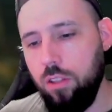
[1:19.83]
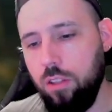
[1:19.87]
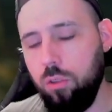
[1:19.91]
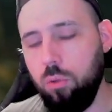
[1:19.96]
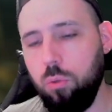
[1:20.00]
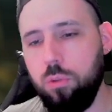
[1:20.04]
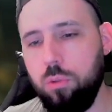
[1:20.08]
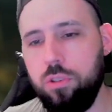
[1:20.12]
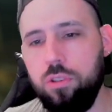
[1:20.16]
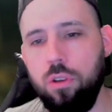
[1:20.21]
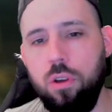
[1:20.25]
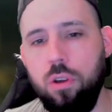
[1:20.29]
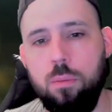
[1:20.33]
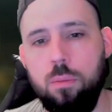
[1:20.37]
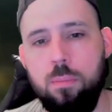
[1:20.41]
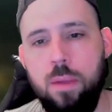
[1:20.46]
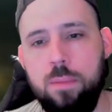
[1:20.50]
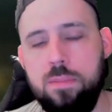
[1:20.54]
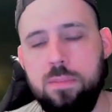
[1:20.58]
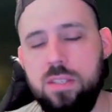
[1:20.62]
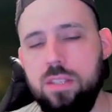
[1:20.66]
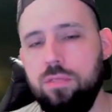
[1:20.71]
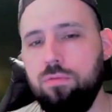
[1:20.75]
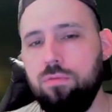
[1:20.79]
Donc
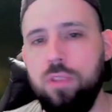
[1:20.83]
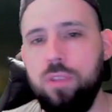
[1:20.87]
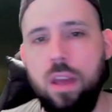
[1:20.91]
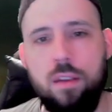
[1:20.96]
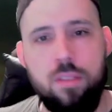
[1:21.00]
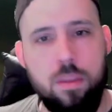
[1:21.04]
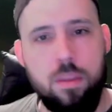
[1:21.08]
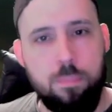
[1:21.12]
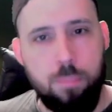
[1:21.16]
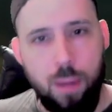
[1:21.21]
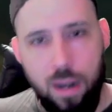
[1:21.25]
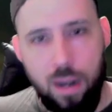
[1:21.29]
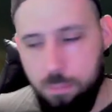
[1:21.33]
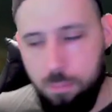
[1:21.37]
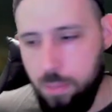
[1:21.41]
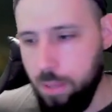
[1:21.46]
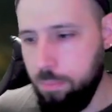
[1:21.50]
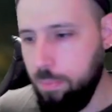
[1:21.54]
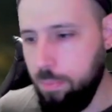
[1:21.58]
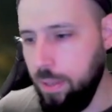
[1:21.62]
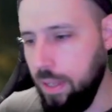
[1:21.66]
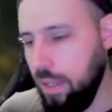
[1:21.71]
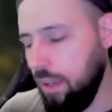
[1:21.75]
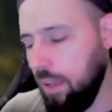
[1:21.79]
même si vous n'avez pas le
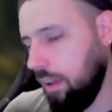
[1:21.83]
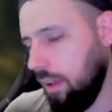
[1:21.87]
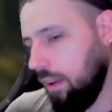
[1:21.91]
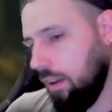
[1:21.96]
BP,